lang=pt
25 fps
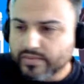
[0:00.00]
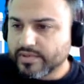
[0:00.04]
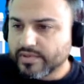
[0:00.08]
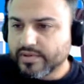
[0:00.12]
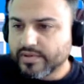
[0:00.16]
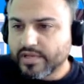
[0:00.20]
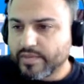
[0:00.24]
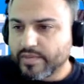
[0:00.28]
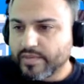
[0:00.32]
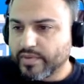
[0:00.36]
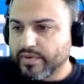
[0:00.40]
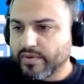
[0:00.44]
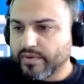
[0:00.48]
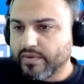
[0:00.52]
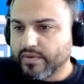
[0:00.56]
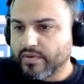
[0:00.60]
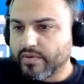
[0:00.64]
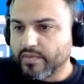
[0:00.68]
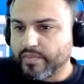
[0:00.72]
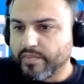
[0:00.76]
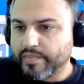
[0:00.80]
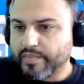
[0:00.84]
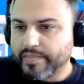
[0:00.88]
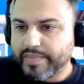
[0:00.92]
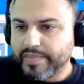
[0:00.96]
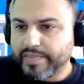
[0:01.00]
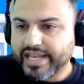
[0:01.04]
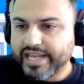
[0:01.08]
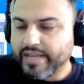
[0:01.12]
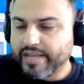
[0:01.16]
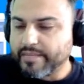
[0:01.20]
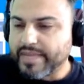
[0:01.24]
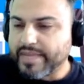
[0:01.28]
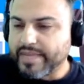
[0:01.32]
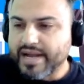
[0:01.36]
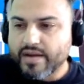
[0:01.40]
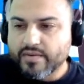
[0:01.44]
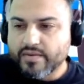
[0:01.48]
Eu lembro que eu peguei
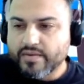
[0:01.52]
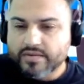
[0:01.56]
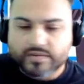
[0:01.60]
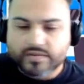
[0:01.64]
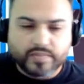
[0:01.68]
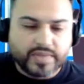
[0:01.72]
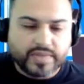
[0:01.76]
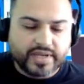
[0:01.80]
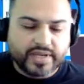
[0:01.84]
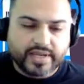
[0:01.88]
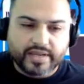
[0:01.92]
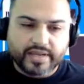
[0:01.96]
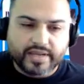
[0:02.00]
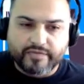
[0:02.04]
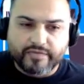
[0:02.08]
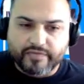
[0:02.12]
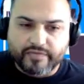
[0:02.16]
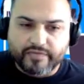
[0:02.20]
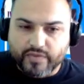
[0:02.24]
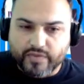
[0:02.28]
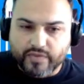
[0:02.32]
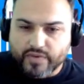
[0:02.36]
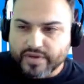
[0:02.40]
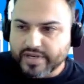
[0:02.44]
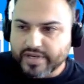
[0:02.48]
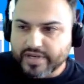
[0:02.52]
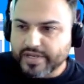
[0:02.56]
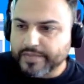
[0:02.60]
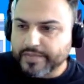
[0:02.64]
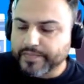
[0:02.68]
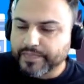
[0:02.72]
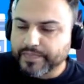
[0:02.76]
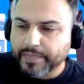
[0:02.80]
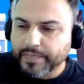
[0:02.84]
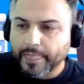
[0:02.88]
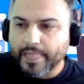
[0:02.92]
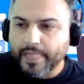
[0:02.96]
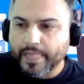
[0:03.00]
mouse, peguei fone,
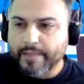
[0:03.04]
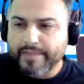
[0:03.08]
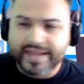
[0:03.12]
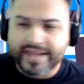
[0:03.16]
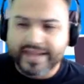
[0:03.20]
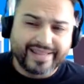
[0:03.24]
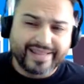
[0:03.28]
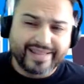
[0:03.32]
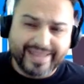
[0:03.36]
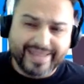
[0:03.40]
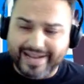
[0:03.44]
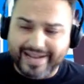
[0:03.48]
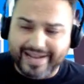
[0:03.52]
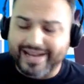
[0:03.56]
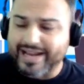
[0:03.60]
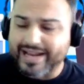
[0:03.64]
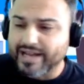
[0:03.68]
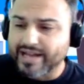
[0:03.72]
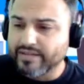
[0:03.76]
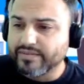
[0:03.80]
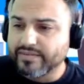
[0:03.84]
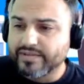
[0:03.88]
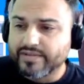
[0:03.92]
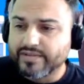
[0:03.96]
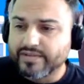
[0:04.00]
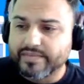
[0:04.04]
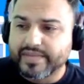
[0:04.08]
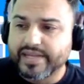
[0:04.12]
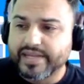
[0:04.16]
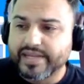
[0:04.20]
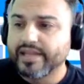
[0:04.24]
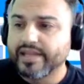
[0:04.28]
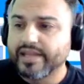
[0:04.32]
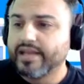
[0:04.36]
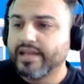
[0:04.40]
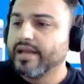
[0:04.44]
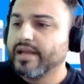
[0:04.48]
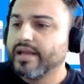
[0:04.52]
peguei teclado
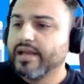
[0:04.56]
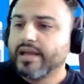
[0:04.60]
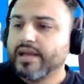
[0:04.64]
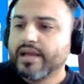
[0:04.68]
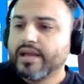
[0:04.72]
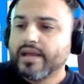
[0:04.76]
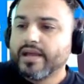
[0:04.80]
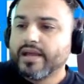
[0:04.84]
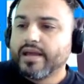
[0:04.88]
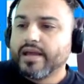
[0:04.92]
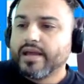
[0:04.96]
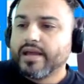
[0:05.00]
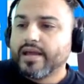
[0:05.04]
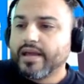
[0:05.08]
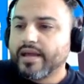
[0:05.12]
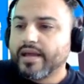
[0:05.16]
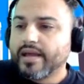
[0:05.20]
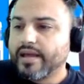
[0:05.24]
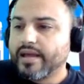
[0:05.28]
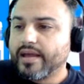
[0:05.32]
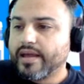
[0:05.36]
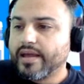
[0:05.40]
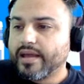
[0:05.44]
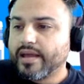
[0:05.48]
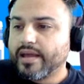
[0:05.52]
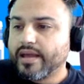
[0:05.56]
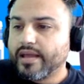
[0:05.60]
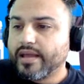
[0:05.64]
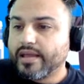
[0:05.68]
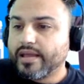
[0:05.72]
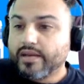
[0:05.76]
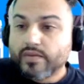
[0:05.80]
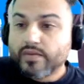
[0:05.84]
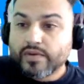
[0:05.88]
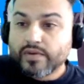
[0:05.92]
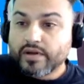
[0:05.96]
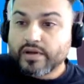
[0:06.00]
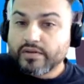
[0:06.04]
também. É,
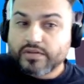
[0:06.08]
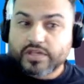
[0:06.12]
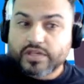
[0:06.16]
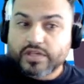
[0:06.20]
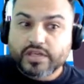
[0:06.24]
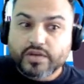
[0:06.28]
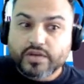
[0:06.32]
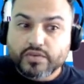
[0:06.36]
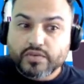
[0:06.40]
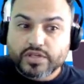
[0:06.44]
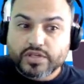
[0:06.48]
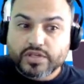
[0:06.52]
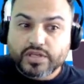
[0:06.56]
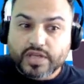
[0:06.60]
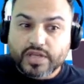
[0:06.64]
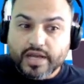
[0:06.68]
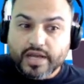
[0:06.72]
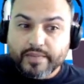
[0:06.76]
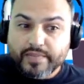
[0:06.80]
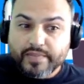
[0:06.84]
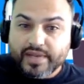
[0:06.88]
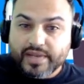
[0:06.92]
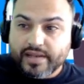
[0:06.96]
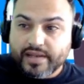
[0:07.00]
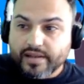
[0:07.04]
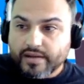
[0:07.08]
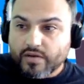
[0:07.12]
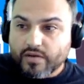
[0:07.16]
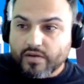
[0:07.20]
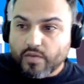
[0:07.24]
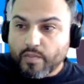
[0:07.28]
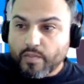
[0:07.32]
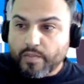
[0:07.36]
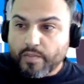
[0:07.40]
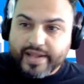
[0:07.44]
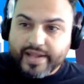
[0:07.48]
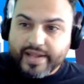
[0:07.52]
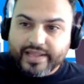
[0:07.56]
e nunca eu tinha a milha
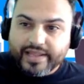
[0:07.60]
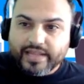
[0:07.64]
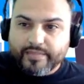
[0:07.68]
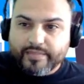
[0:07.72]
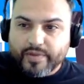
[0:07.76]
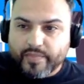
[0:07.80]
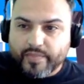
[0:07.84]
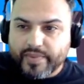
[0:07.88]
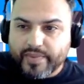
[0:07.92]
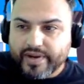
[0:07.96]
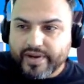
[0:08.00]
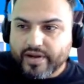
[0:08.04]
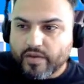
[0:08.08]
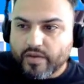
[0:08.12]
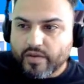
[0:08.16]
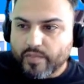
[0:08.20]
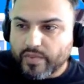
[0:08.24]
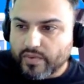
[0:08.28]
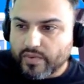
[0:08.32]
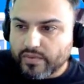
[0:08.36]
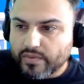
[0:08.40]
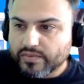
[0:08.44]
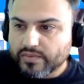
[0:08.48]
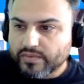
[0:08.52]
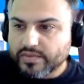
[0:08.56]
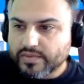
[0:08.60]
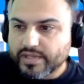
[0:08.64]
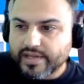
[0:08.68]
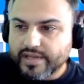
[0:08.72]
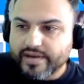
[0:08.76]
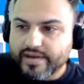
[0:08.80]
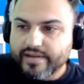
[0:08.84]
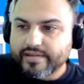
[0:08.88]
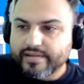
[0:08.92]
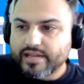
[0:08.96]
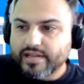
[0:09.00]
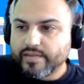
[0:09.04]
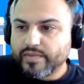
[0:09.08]
completa para pegar o produto, né?
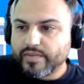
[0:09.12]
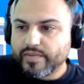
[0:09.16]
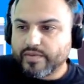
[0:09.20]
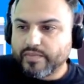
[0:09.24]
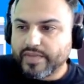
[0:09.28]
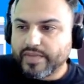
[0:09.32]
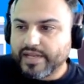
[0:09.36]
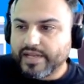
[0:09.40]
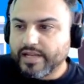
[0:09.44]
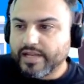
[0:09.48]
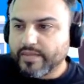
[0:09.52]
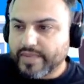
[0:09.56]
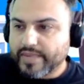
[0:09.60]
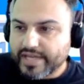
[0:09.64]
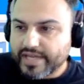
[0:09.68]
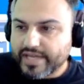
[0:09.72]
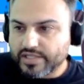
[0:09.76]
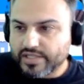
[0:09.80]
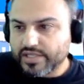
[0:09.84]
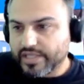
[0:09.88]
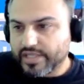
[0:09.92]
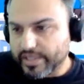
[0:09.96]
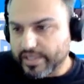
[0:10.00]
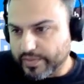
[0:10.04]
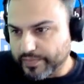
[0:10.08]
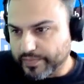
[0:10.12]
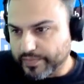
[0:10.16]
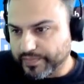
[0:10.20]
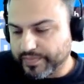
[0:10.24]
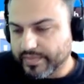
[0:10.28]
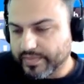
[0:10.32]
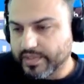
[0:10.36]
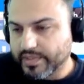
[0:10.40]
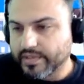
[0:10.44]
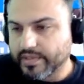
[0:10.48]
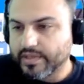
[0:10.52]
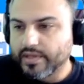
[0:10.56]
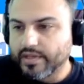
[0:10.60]
Era sempre milha mais dinheiro.
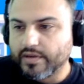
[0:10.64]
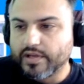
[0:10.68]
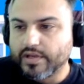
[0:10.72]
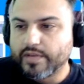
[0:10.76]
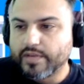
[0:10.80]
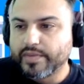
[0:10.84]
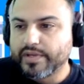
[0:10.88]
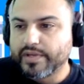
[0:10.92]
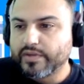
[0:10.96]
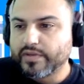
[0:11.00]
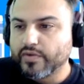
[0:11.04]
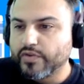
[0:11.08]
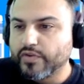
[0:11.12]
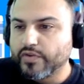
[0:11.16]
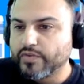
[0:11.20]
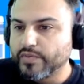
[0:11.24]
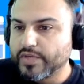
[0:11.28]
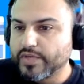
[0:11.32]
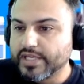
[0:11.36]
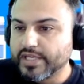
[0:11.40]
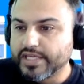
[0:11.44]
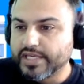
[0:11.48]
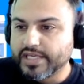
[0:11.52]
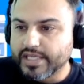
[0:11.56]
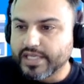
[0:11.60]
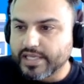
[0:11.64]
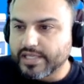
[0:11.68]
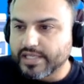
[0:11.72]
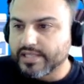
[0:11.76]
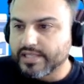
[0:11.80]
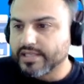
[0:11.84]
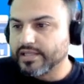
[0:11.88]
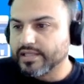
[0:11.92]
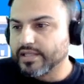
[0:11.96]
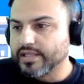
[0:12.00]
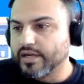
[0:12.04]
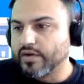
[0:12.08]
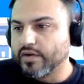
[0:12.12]
Eu lembro que em
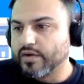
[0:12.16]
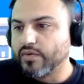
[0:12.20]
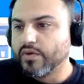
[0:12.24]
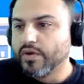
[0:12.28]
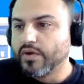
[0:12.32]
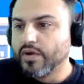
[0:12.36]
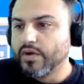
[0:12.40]
2015, então,